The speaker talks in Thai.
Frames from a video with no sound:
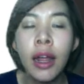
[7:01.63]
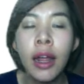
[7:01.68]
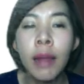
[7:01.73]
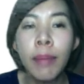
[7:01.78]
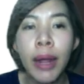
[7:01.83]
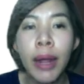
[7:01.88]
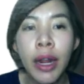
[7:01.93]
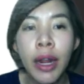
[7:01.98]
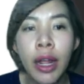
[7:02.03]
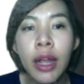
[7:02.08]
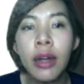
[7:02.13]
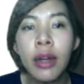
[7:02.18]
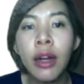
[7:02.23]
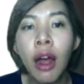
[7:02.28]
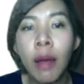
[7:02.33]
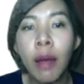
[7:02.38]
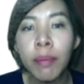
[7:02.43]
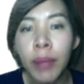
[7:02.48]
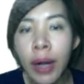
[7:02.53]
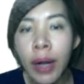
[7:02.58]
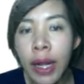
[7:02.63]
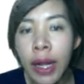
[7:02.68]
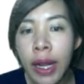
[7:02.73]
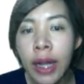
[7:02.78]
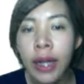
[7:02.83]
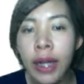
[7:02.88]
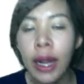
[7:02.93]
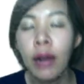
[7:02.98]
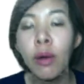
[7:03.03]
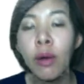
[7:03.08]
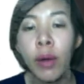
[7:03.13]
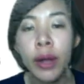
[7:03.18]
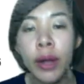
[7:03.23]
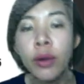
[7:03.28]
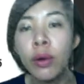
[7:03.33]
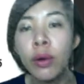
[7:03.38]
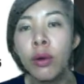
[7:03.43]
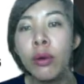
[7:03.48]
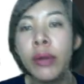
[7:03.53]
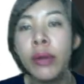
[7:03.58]
เป็น incomplete นะครูให้ดู
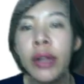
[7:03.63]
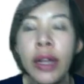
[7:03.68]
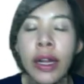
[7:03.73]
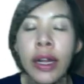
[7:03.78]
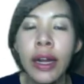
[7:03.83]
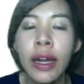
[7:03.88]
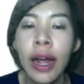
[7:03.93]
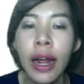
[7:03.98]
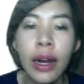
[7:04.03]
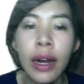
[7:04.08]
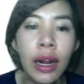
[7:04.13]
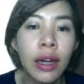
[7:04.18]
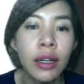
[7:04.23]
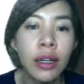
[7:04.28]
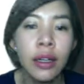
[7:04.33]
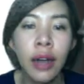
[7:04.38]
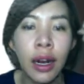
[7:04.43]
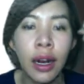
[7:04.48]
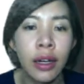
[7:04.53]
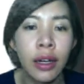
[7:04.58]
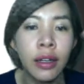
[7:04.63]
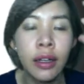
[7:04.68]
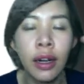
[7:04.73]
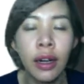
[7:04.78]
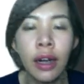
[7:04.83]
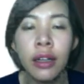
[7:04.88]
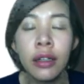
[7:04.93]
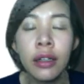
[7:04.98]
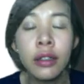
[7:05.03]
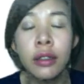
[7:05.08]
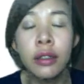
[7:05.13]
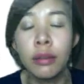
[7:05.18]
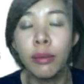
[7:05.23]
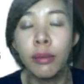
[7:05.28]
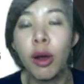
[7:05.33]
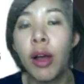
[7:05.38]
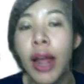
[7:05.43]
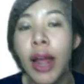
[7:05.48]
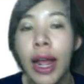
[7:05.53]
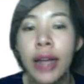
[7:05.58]
รูปอีกทีนะคะระลึกระลึกระลึกถึงม
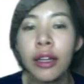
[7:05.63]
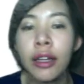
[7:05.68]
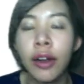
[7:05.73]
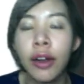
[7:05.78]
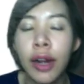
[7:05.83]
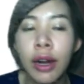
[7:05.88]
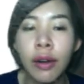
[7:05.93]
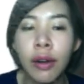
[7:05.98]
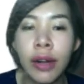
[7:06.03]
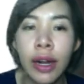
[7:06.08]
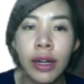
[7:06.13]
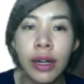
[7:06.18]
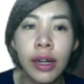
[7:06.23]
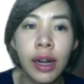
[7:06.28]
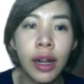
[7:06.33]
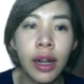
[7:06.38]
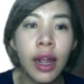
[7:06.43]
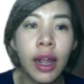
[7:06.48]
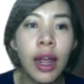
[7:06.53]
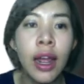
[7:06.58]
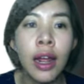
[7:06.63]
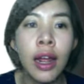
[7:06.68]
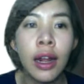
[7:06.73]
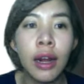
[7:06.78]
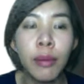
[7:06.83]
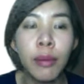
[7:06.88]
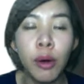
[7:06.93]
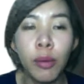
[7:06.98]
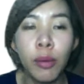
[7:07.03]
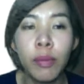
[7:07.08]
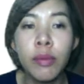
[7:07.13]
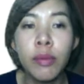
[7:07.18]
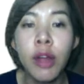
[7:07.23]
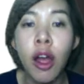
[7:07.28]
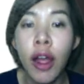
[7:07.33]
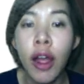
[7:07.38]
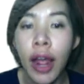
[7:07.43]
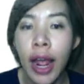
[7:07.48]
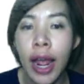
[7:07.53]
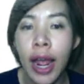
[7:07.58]
5 ตอนที่เราเรียนเรื่องระบบย่อ
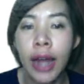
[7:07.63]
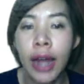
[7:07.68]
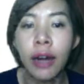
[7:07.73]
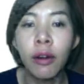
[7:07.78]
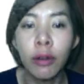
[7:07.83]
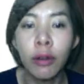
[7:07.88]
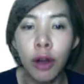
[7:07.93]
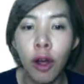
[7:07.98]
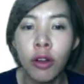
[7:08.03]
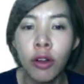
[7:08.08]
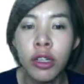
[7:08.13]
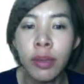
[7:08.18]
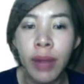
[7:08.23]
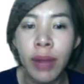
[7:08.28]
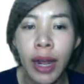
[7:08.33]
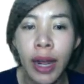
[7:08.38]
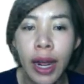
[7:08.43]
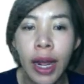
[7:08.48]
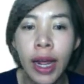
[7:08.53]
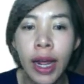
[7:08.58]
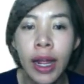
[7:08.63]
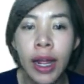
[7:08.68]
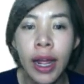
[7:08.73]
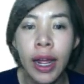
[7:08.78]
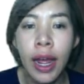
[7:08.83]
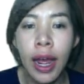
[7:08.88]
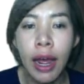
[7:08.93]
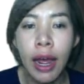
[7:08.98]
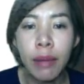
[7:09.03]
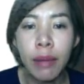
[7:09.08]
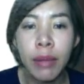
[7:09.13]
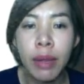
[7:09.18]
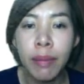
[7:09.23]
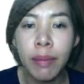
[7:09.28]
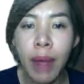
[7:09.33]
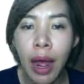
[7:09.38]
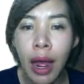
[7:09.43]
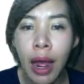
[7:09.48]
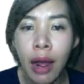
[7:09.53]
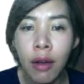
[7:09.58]
ยอาหารของน้องใช่ไหมคะอ่ามี
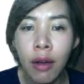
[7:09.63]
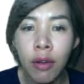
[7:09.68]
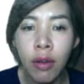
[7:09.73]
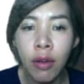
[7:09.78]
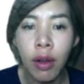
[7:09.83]
เมาส์